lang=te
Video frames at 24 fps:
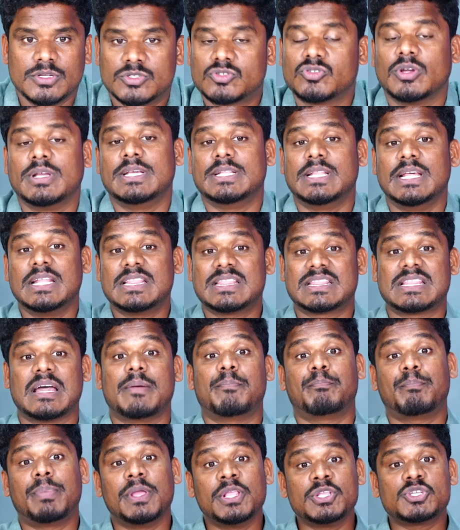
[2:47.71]
సో ఇది
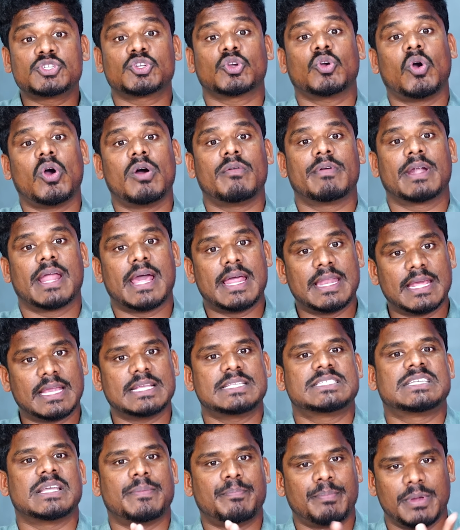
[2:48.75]

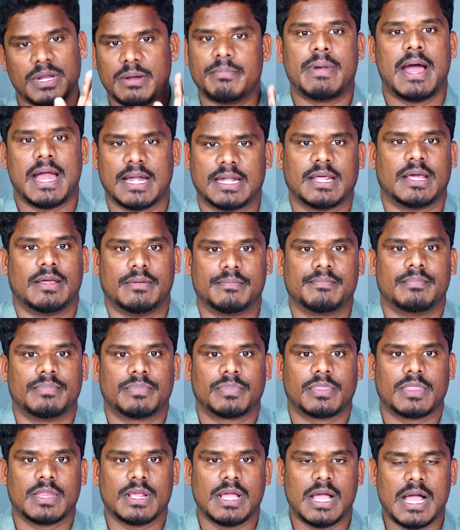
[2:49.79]
తప్పించుకోవడానికి చెప్పిన మాట
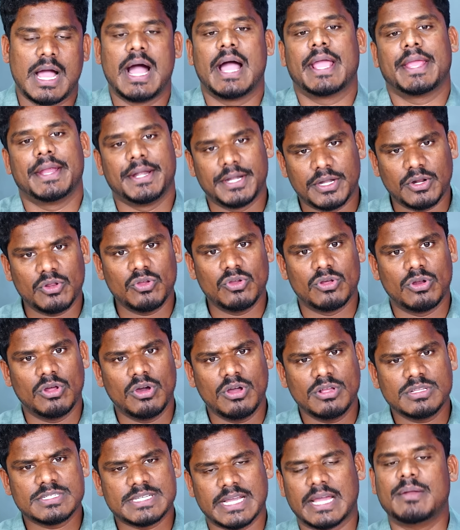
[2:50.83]
ఆ
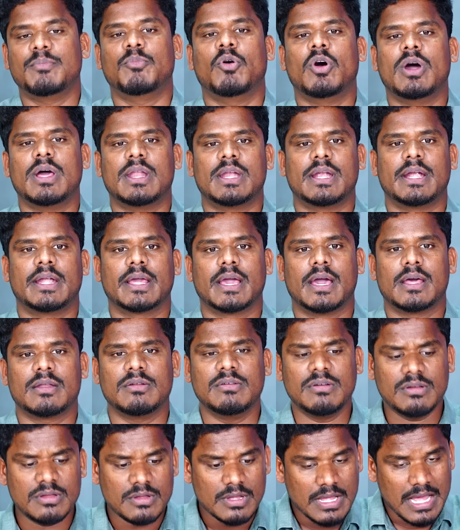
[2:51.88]
ఇంటర్వ్యూలో జగన్మోహన్ రెడ్డి
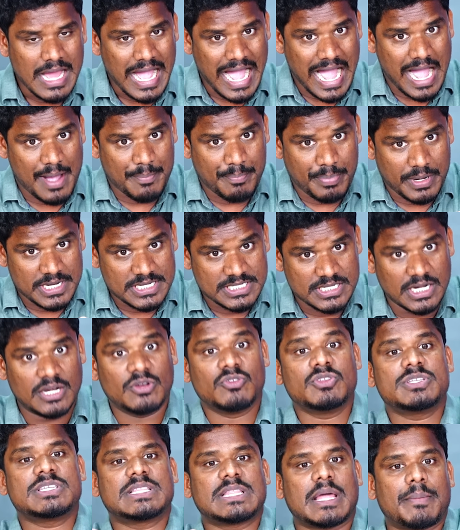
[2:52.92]
గారు ఆ ప్రశ్న
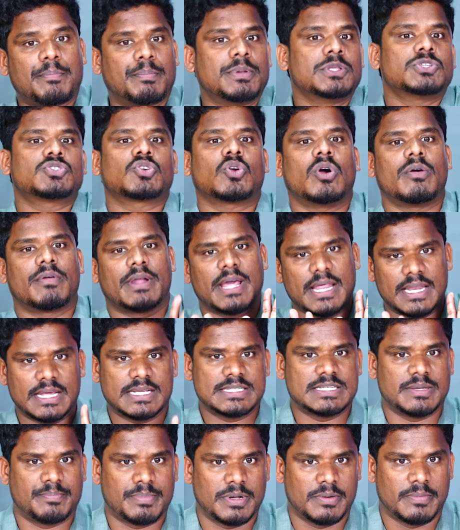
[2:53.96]
నుంచి
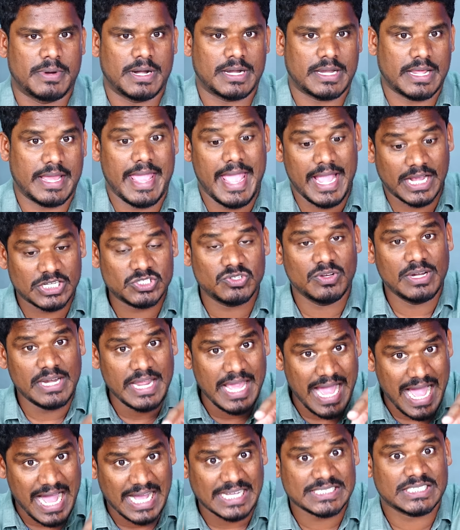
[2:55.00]
తప్పించుకోవడానికి చెప్పిన మాట
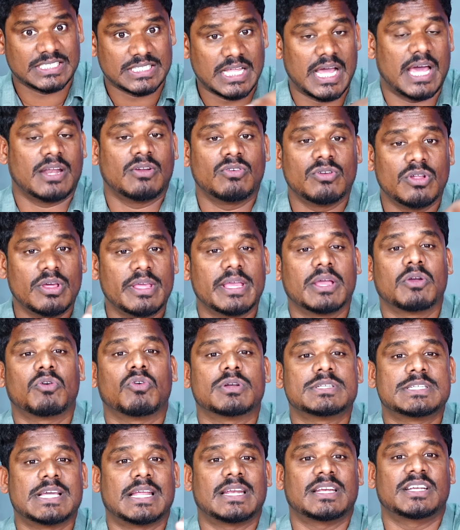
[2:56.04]
యాక్చువల్లీ ఆ స్థానంలో
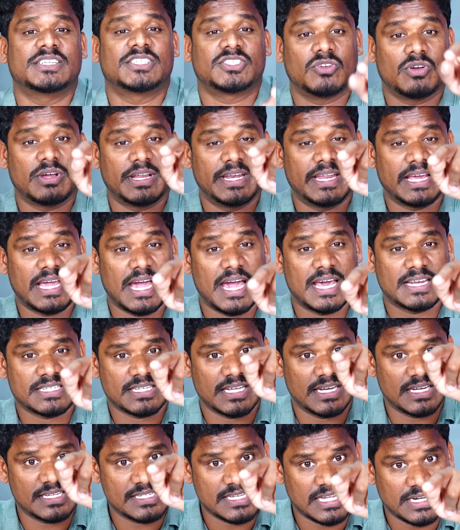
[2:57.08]
ఇంకో జర్నలిస్ట్ ఒక
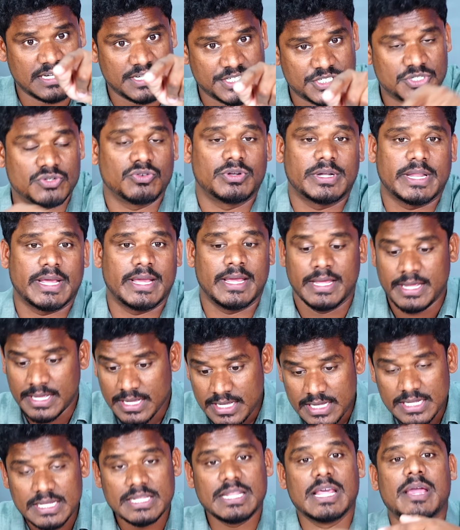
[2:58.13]
నికార్సైన జర్నలిస్ట్ ఉంటే
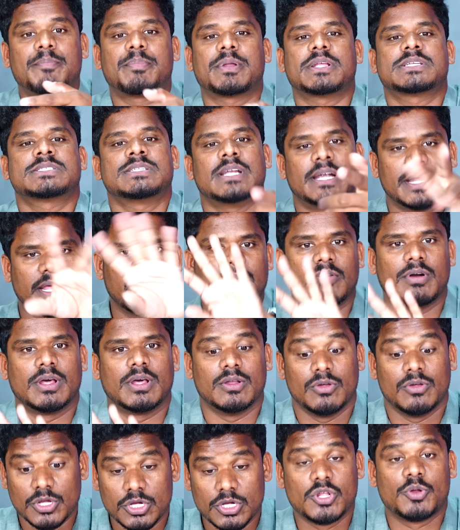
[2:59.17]
ఇదే ప్రశ్న
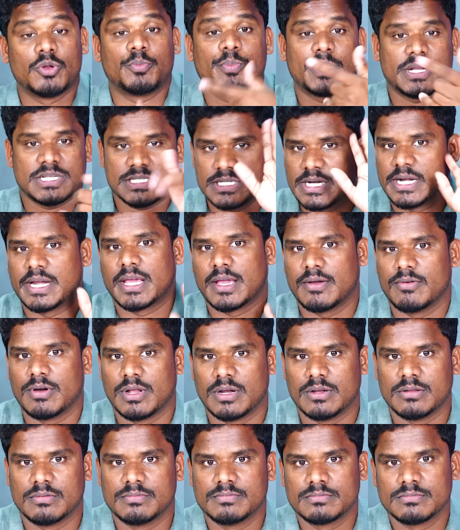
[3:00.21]
అడిగేవాళ్ళు ఎదురు ప్రశ్న
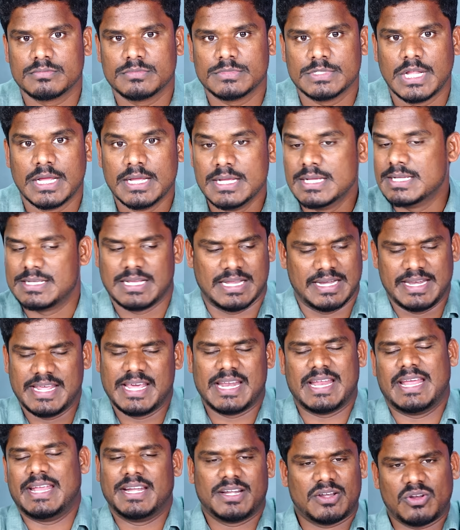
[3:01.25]
అడిగేవాళ్ళు
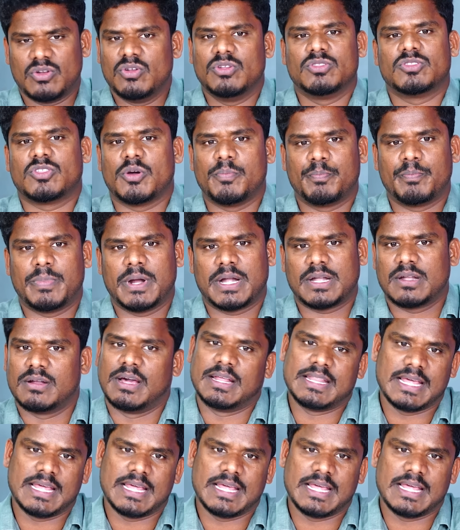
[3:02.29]
నేను ఇంటర్వ్యూని తప్పట్టును